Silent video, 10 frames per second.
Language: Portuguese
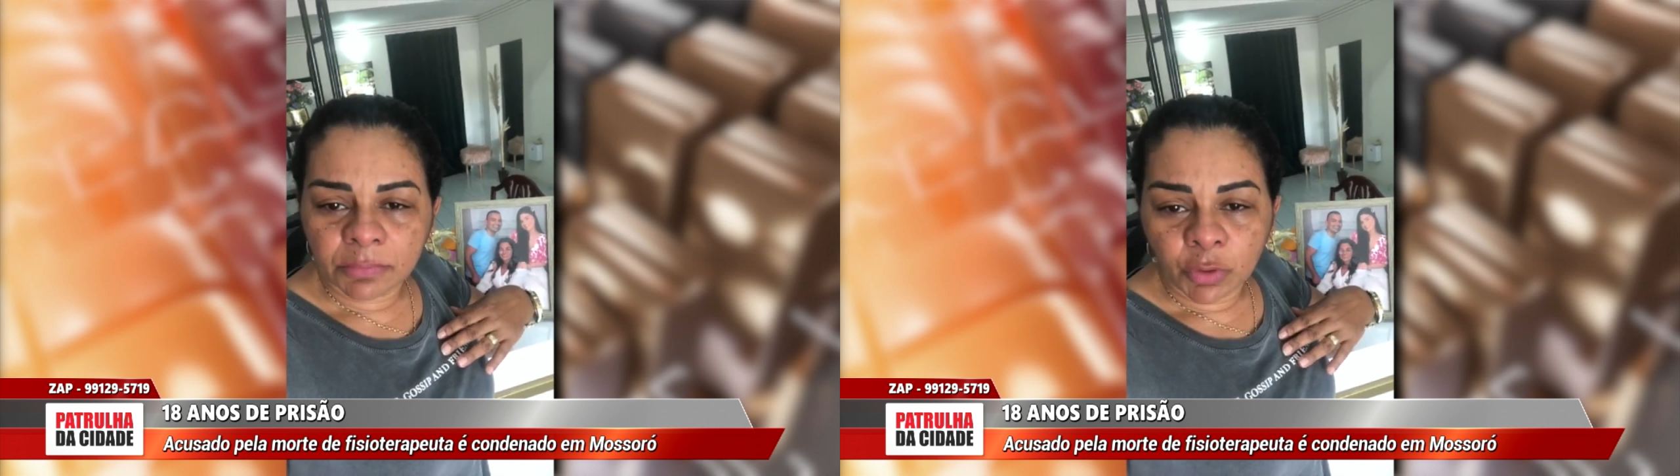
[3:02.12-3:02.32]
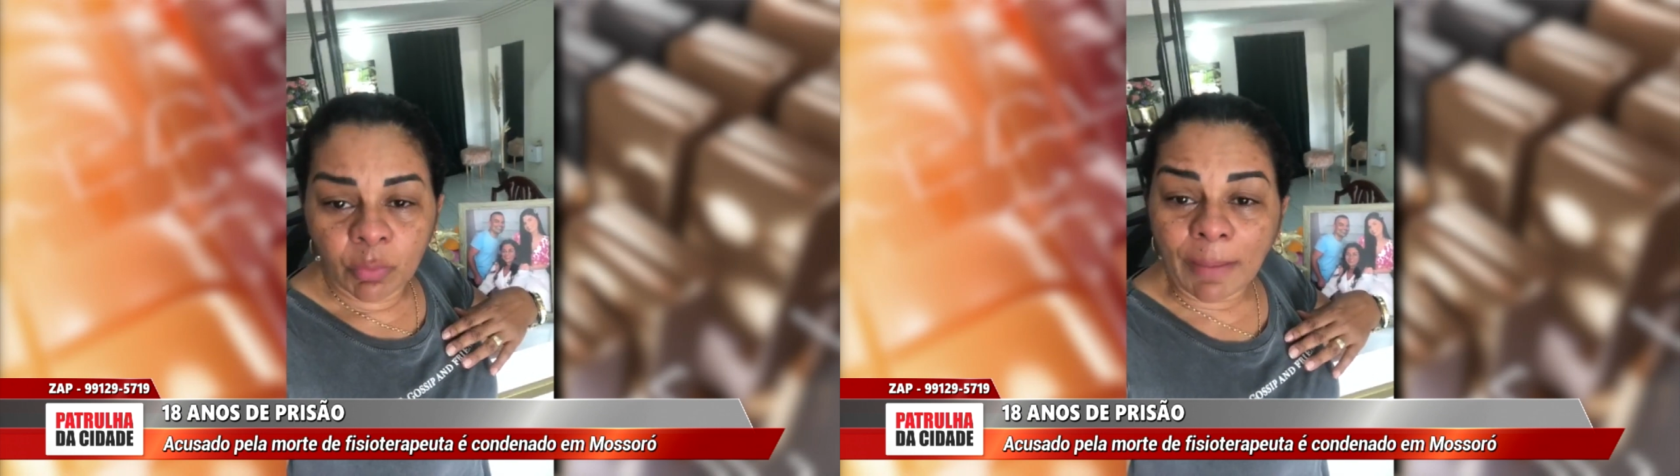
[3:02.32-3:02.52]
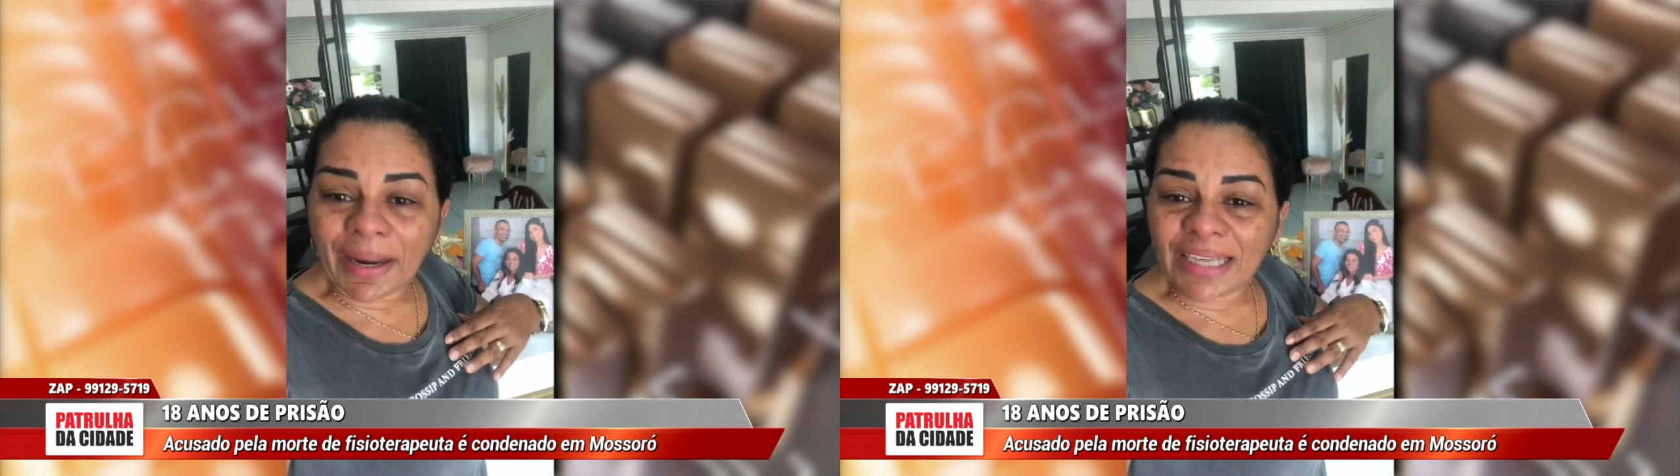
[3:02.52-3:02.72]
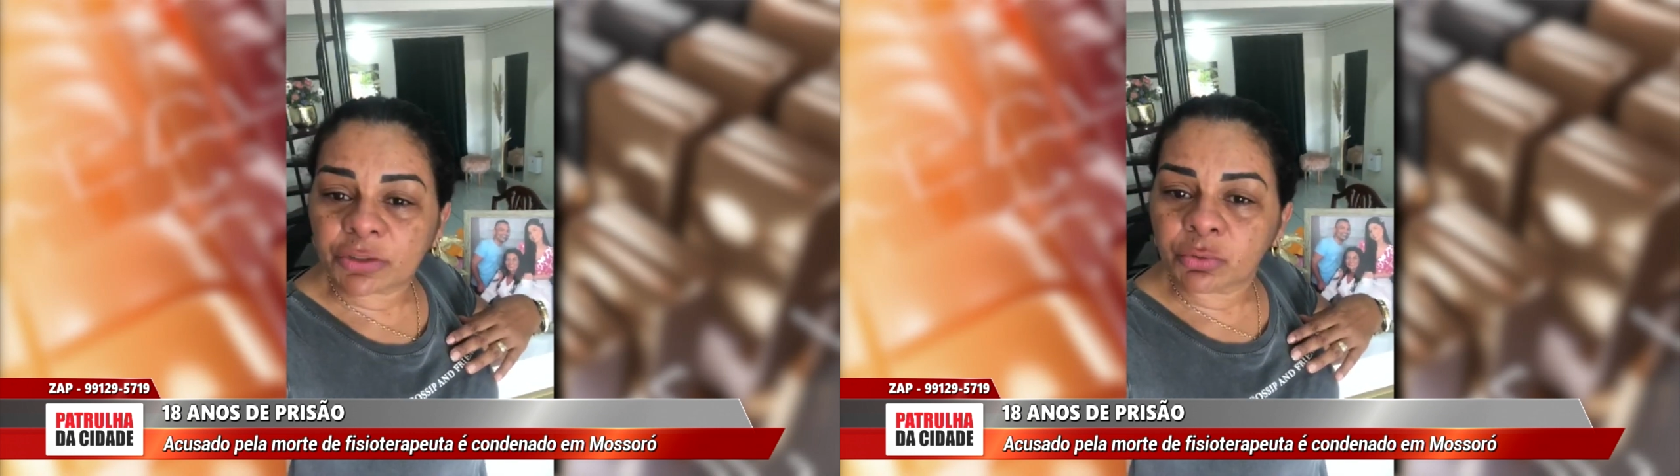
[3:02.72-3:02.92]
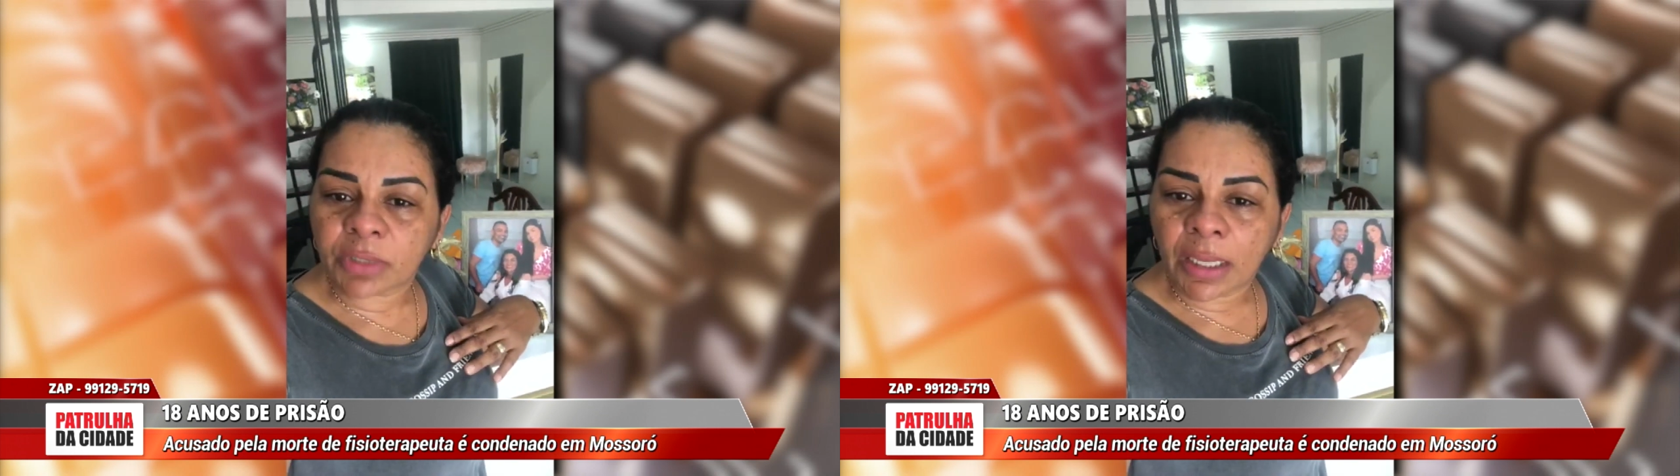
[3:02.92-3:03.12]
o
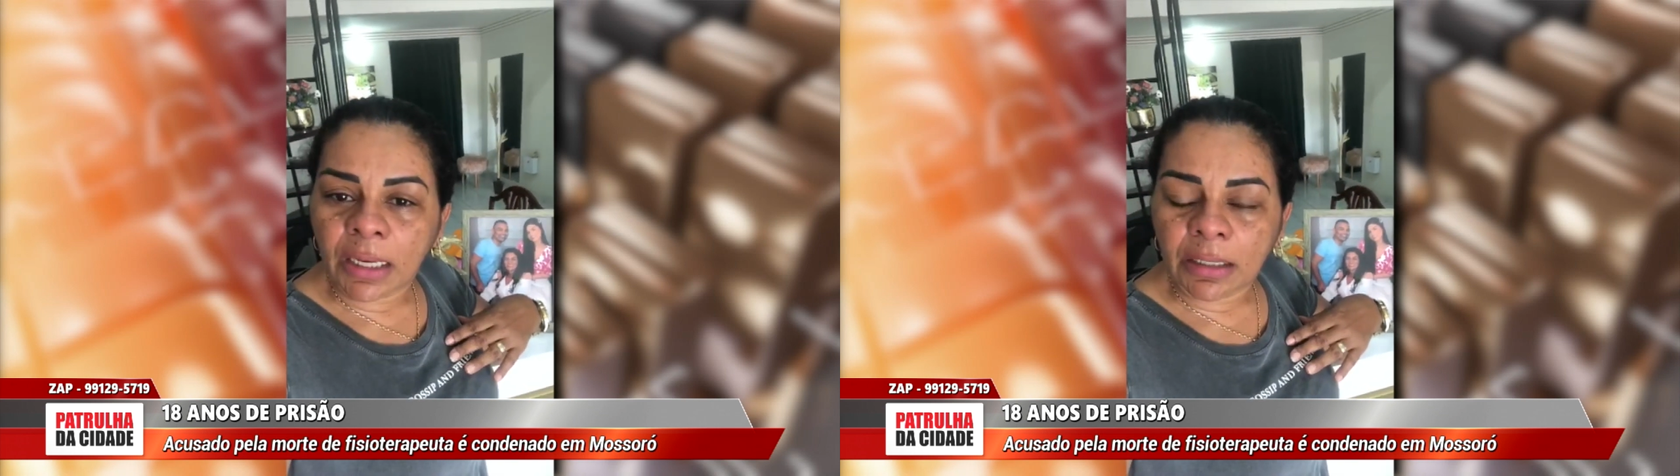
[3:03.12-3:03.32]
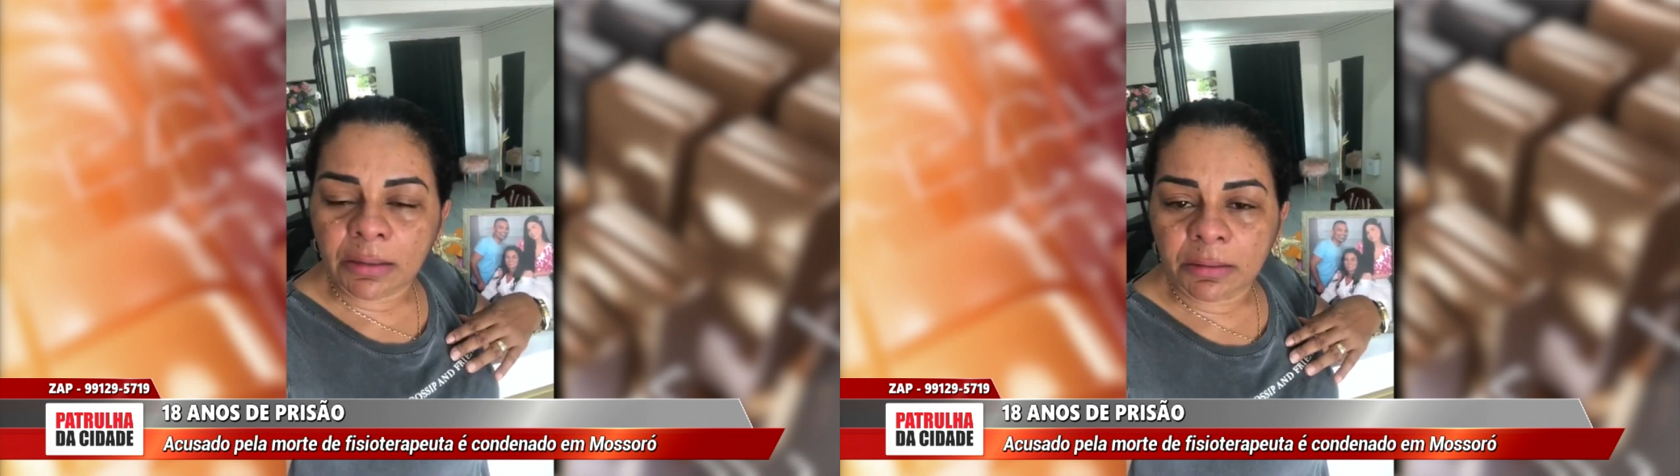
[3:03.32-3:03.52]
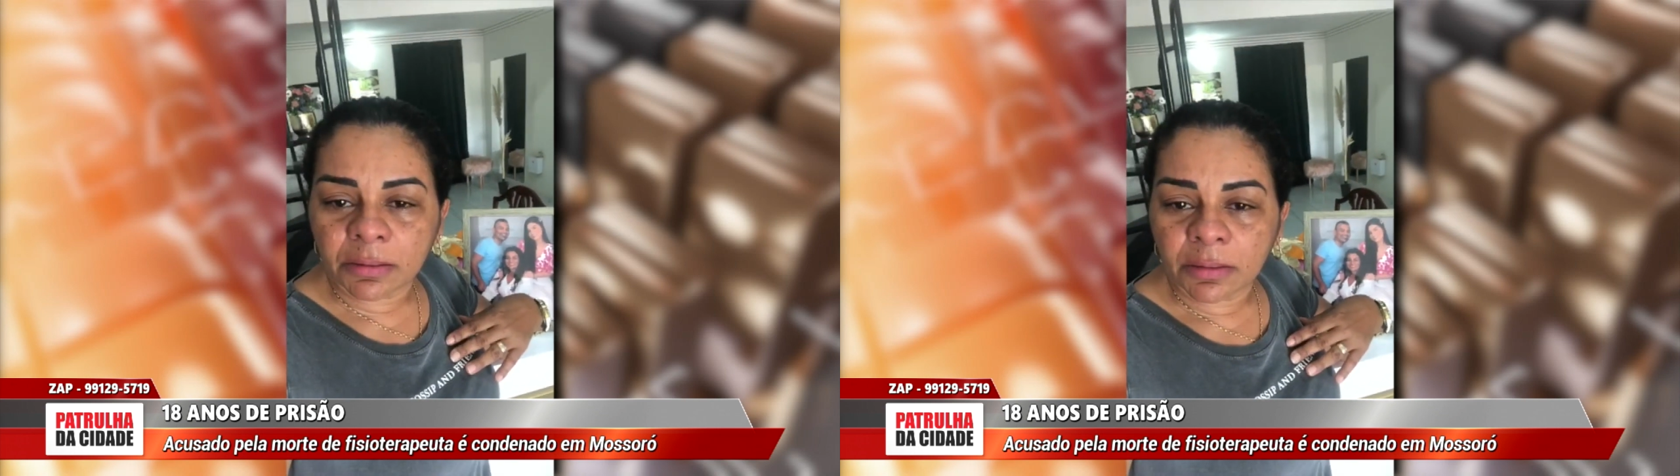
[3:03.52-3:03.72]
abraço dele,